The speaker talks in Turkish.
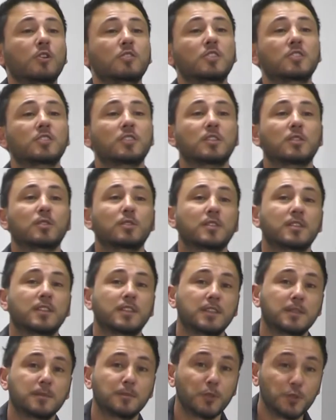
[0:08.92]
teşekkür
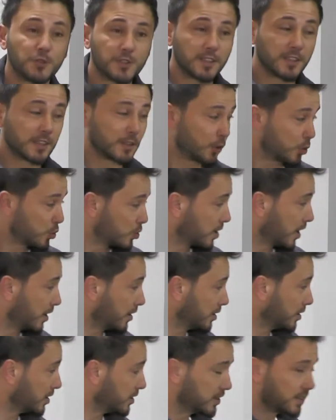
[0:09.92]
ederim. Öncelikle hoş
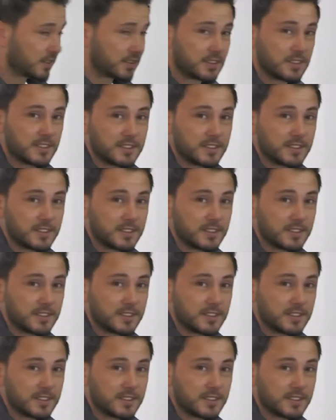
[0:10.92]
geldiniz.